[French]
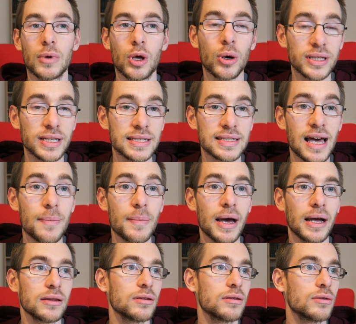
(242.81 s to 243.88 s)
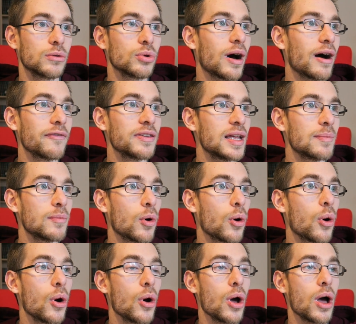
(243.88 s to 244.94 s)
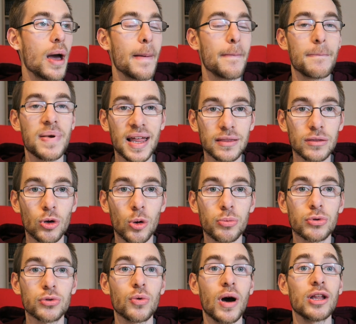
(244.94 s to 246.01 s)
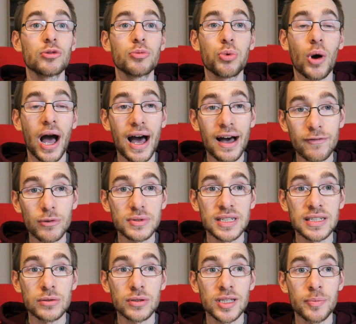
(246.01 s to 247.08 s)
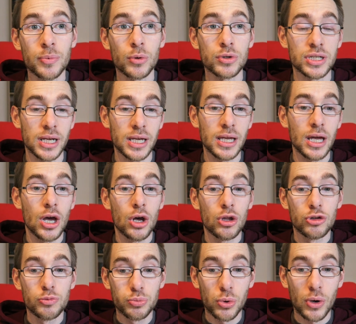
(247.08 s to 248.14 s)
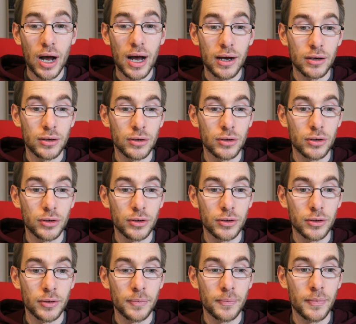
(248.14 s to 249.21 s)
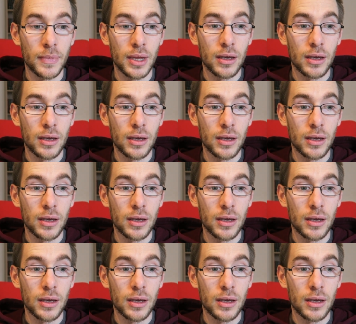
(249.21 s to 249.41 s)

quant à ça, ben, tu auras finalement plein de temps pour toi, tu pourras avancer sur tes projets, tu pourras... Euh,